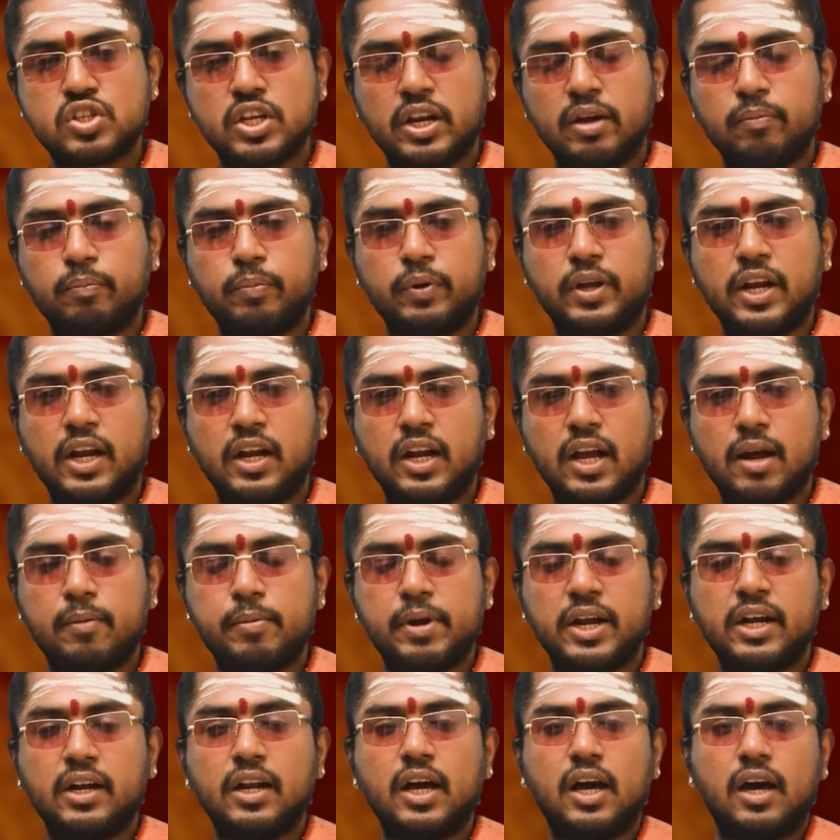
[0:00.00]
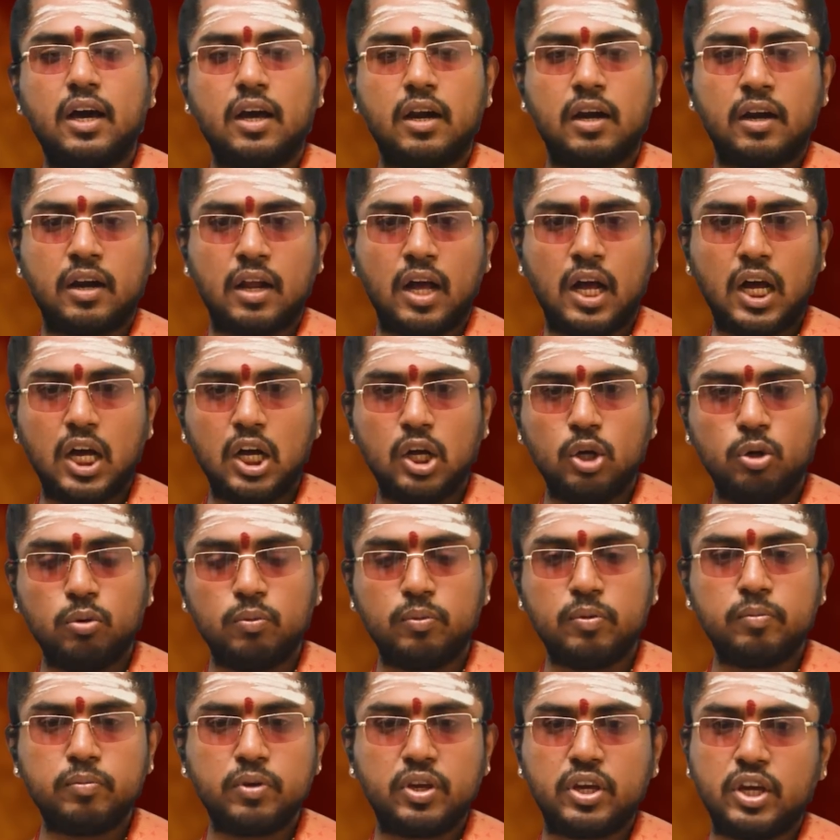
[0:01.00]
சிறப்பு என்ன அப்படின்னா
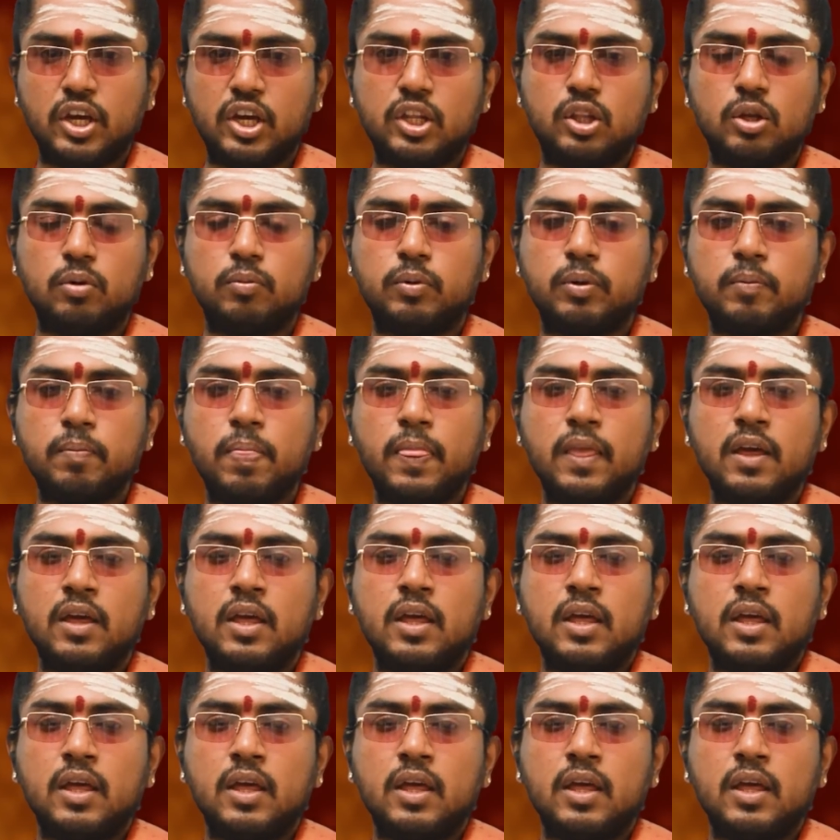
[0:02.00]
ராகுவும் கேதுவும்